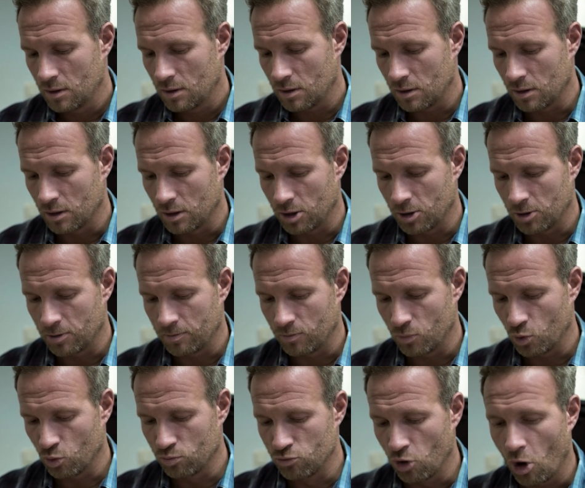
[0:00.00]
ähm,
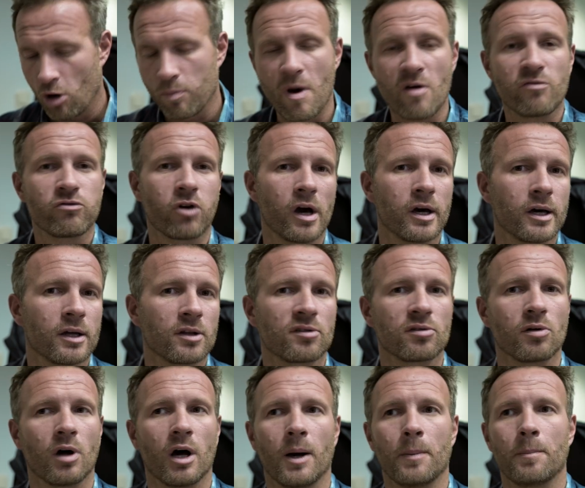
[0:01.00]
um noch mehr Freiheit
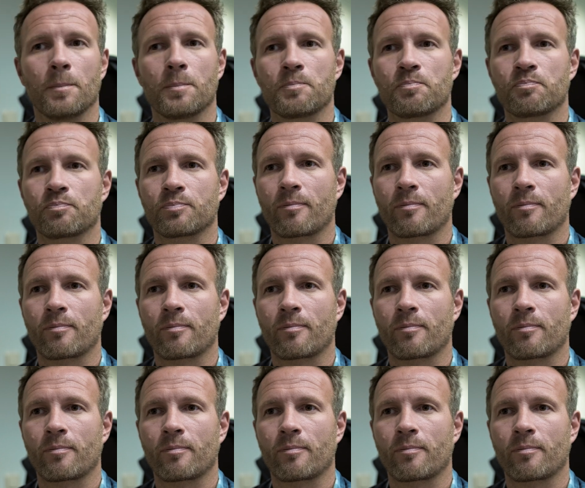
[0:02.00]
zu haben.